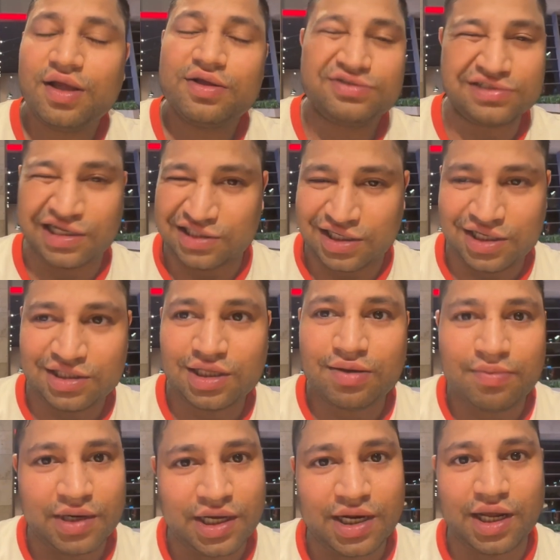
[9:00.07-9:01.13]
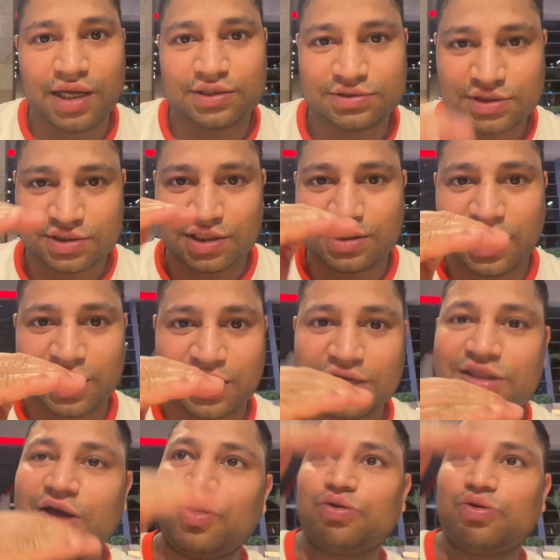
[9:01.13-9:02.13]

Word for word: ज़्यादा नहीं था मगर हाँ जितना टारगेट था